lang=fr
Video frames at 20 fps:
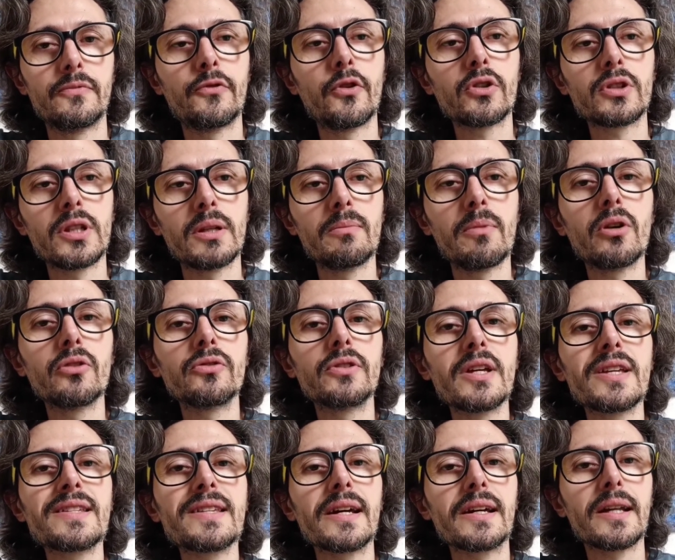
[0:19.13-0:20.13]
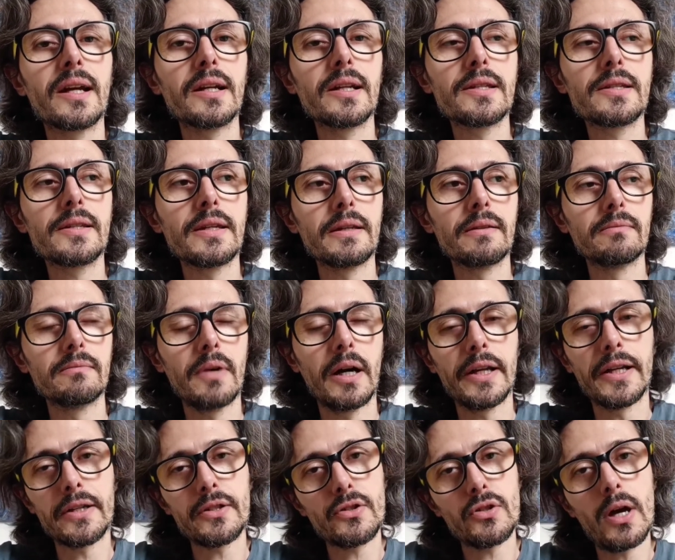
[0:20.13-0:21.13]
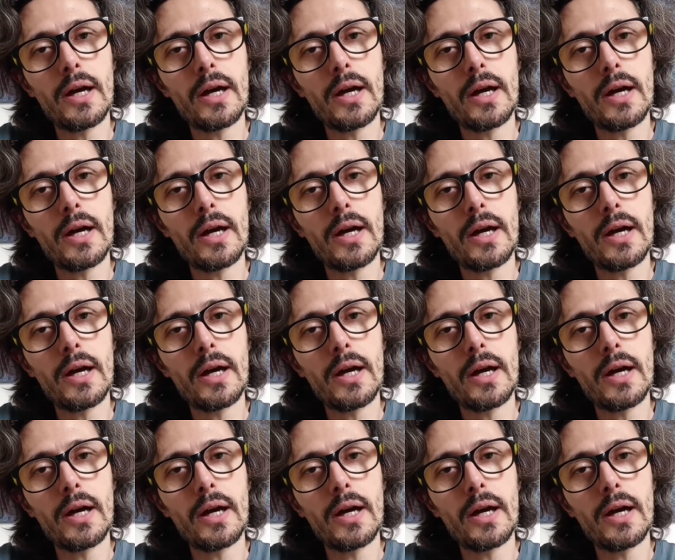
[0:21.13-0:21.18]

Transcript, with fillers: fortement désacralisée en,